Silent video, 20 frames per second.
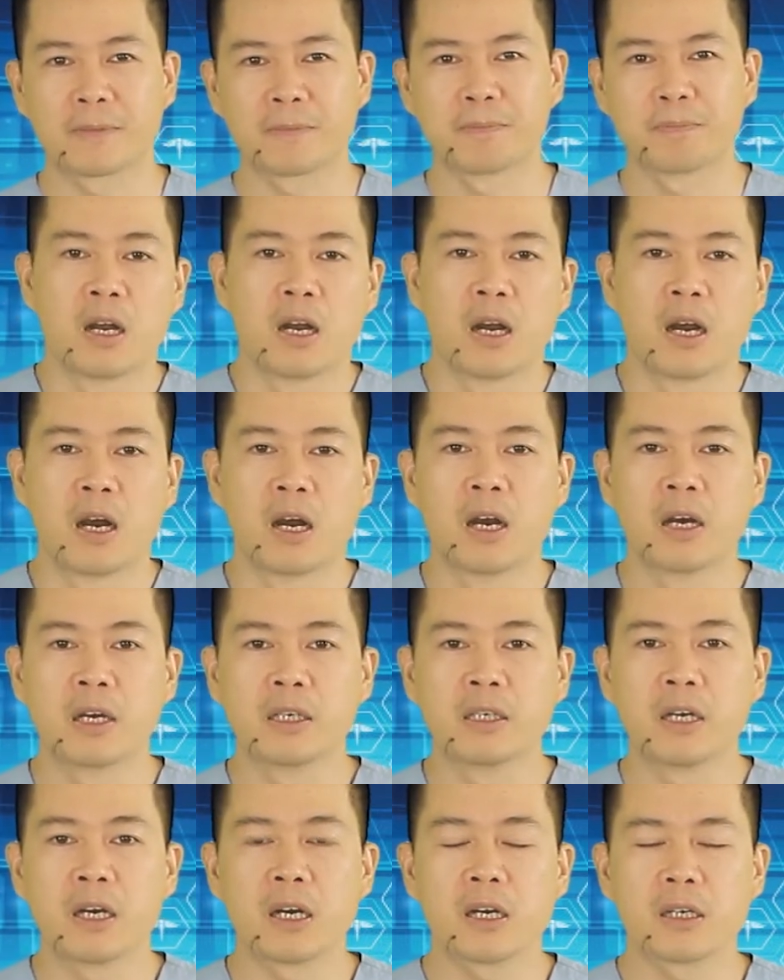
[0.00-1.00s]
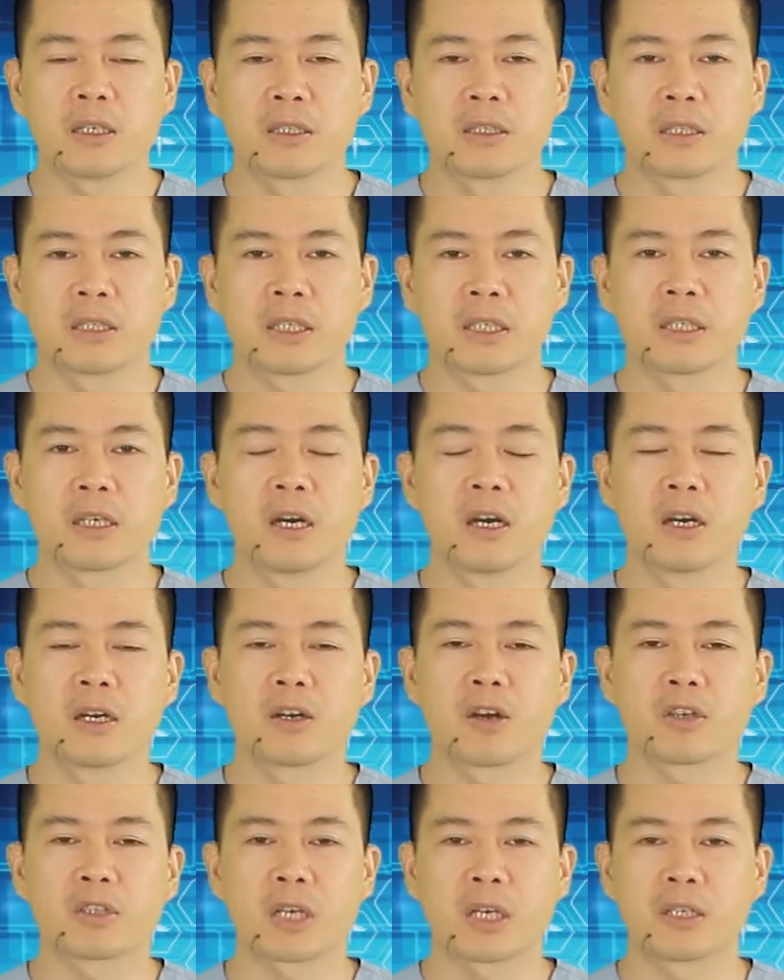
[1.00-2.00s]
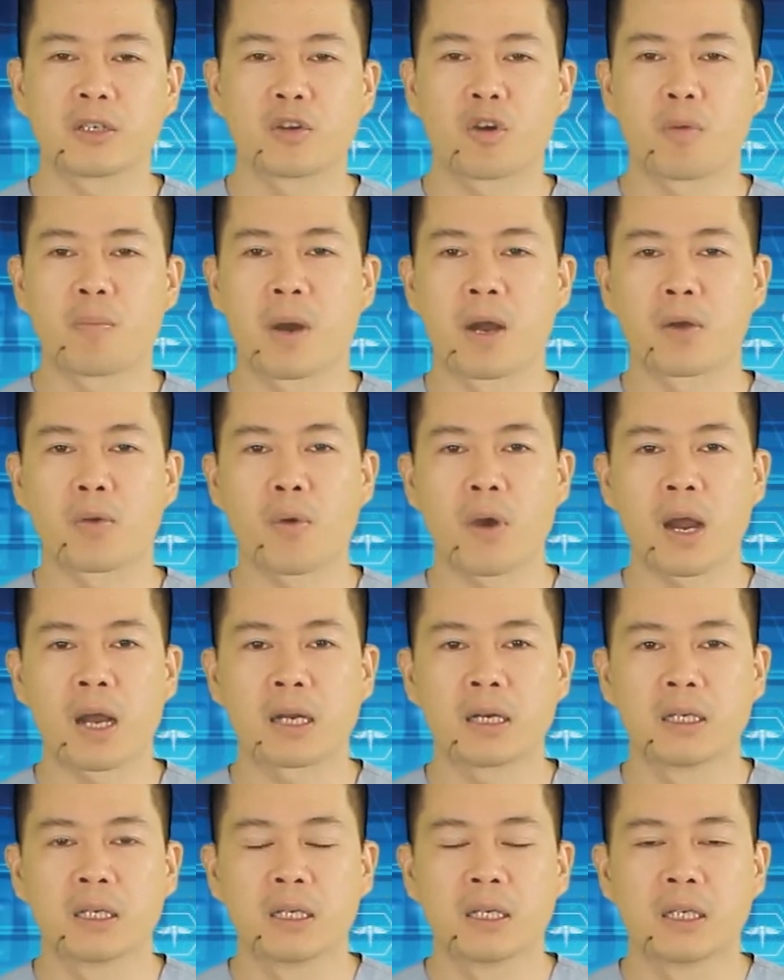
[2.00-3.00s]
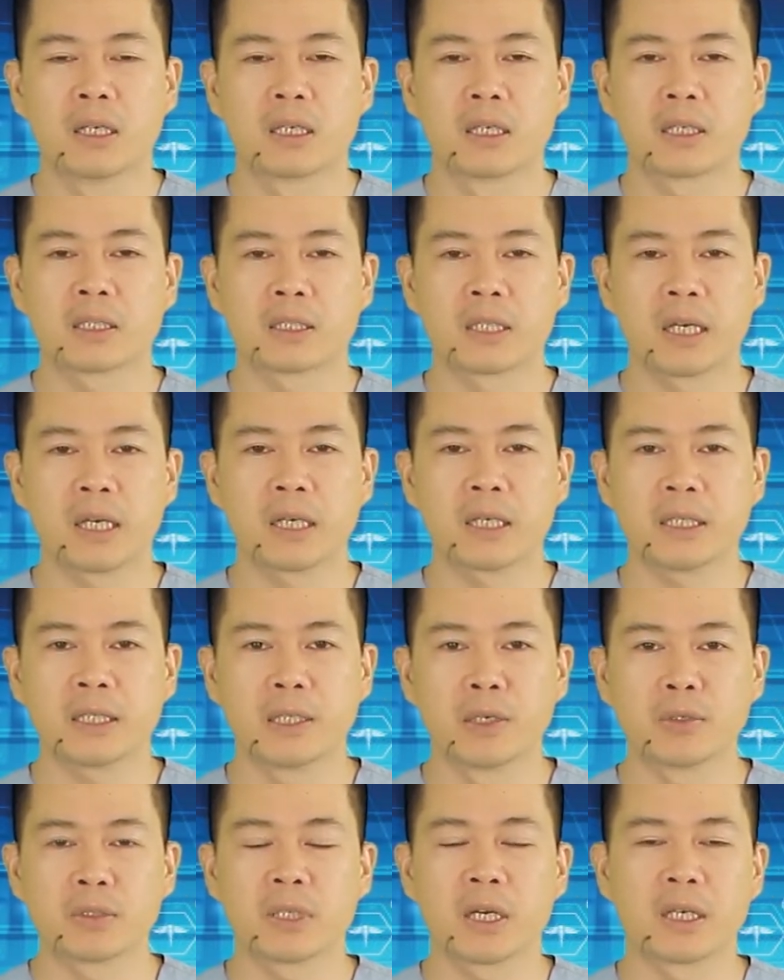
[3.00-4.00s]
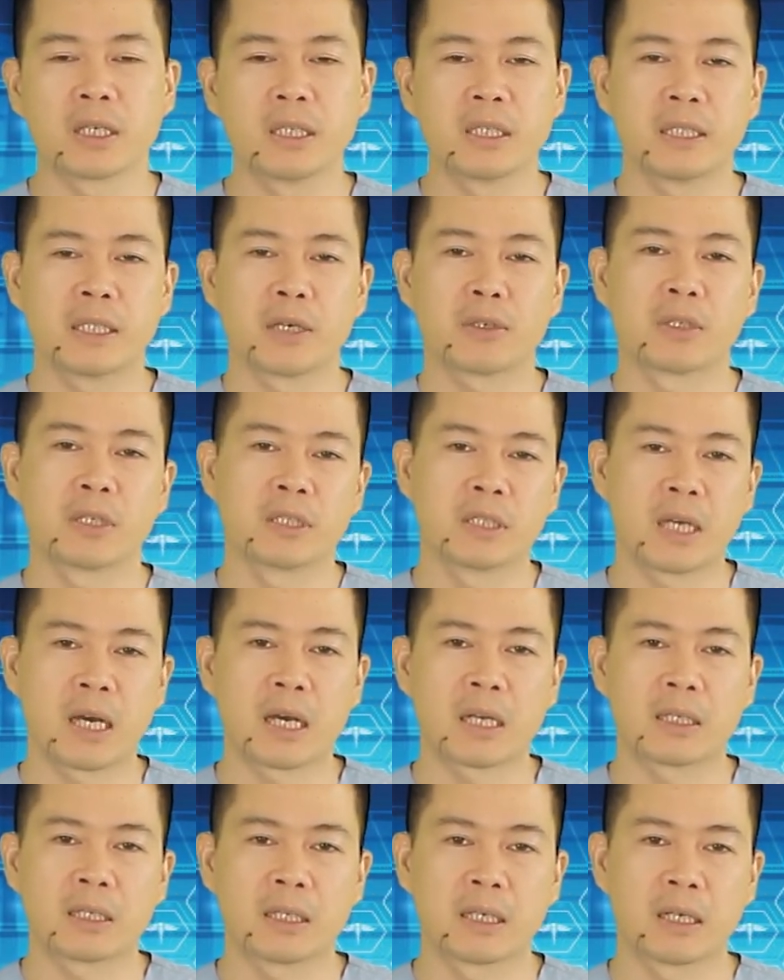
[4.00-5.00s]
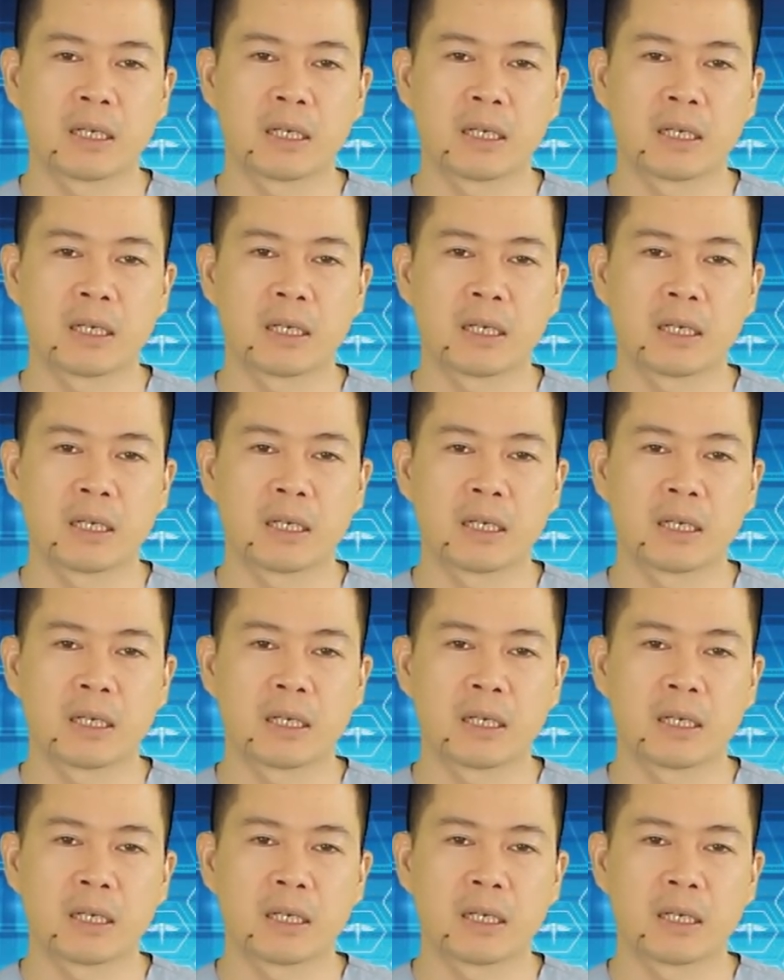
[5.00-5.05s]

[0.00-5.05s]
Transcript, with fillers: Uh, hơn nữa cái cơ co thắt của cổ bàng quang nó sẽ yếu dần đi theo thời gian.